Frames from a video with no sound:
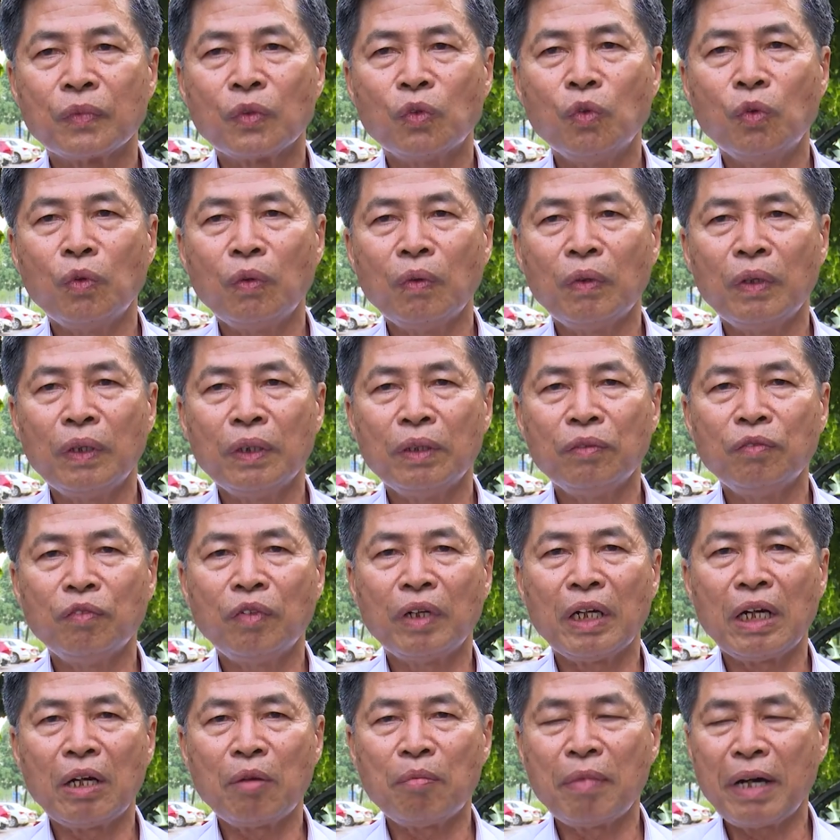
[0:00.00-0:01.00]
cung ứng
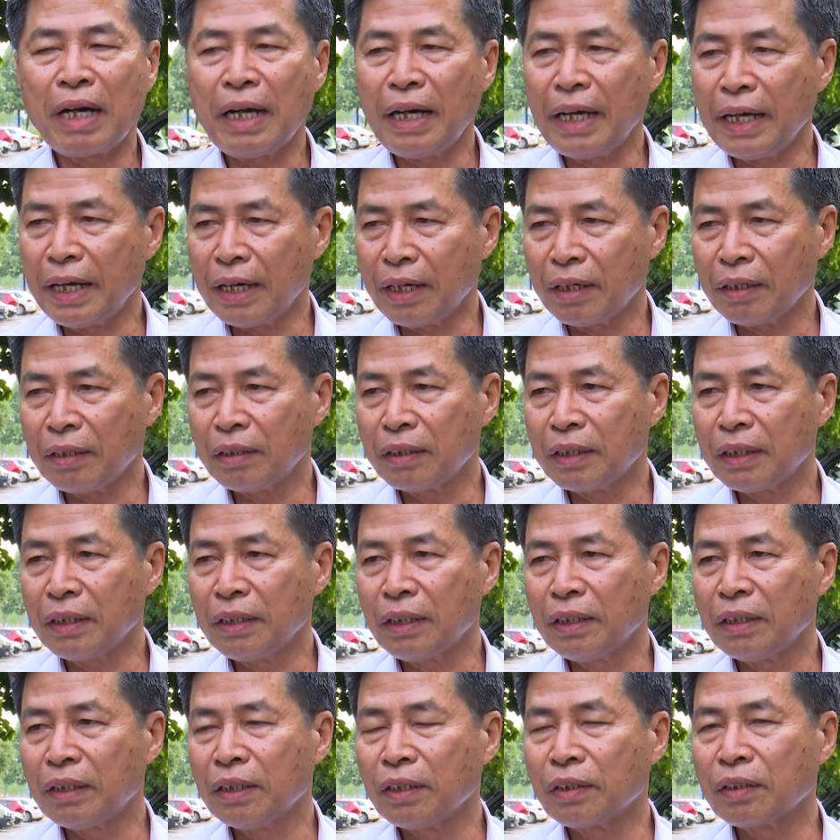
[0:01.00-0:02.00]
và bán lẻ ở cái
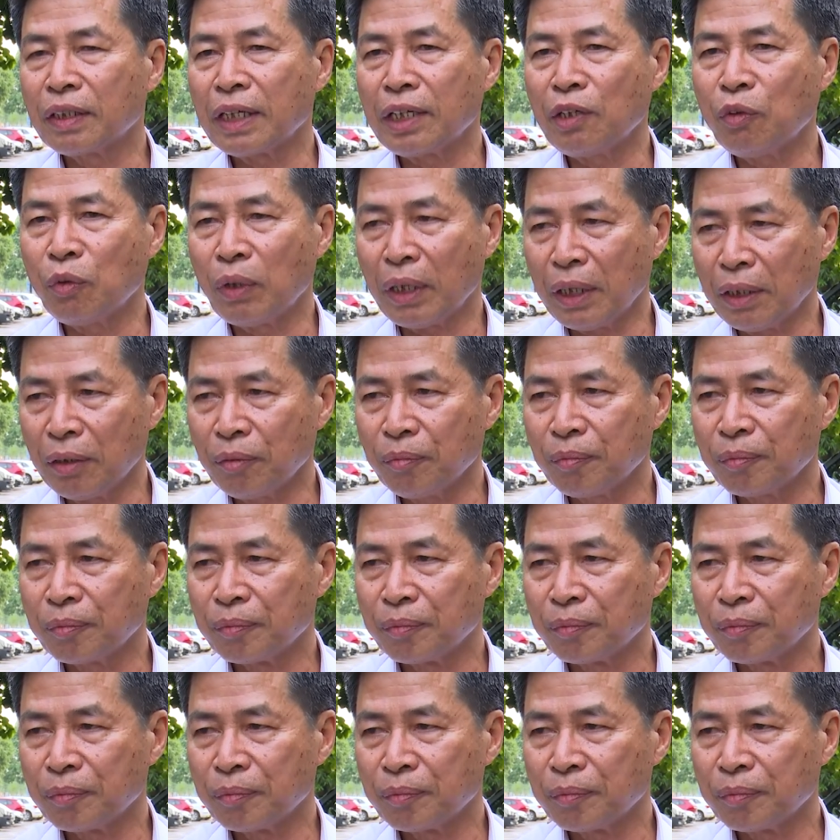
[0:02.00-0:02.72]
thị trường Thanh Hóa.